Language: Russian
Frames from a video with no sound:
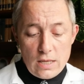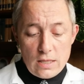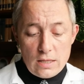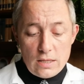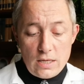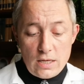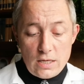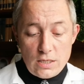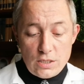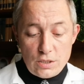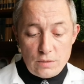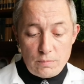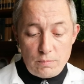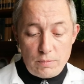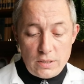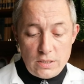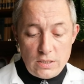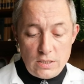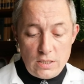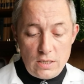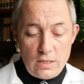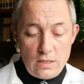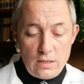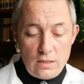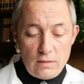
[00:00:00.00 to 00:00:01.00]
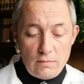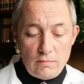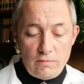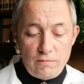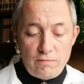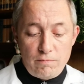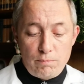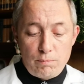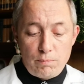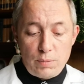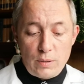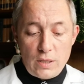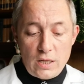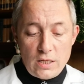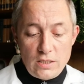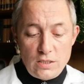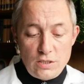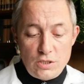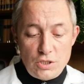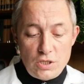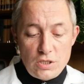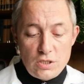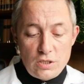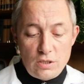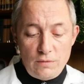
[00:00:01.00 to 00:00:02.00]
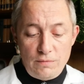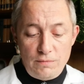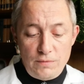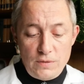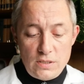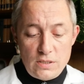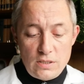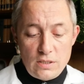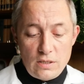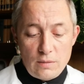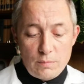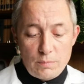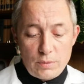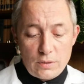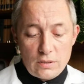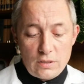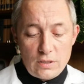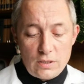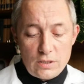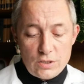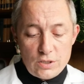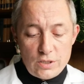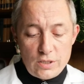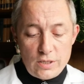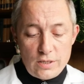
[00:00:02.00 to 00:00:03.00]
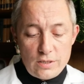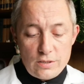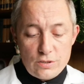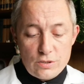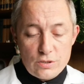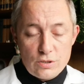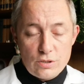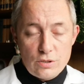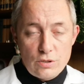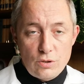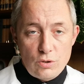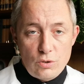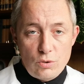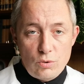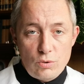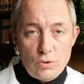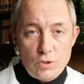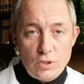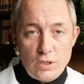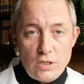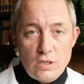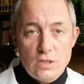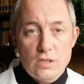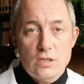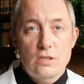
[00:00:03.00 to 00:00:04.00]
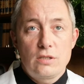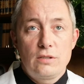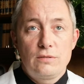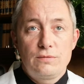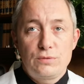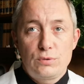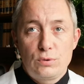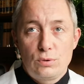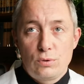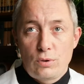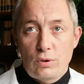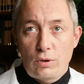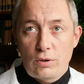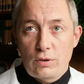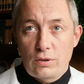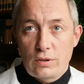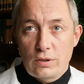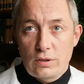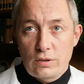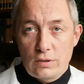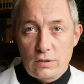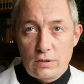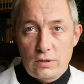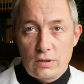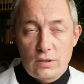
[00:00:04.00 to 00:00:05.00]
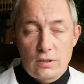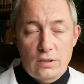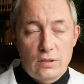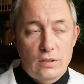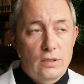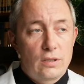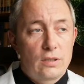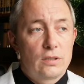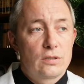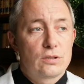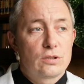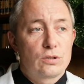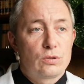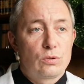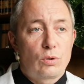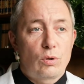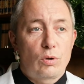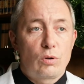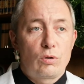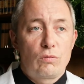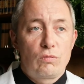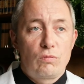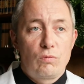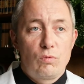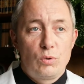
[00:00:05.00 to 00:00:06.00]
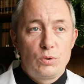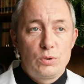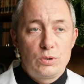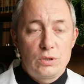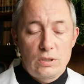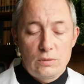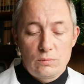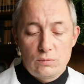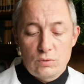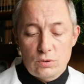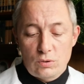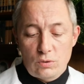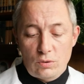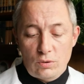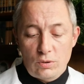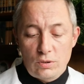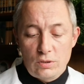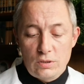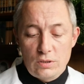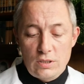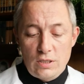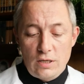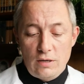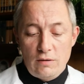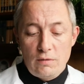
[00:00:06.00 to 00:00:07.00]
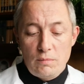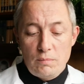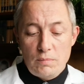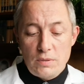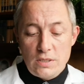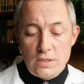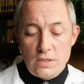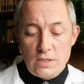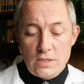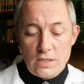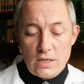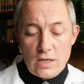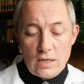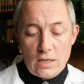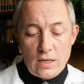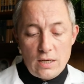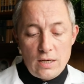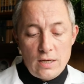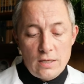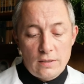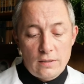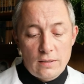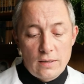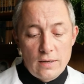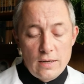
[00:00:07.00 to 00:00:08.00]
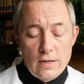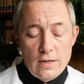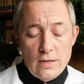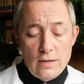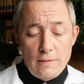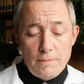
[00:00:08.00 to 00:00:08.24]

Дальше падение в плане чистой физики продолжается, но если в 40, 48, 49, 50 лет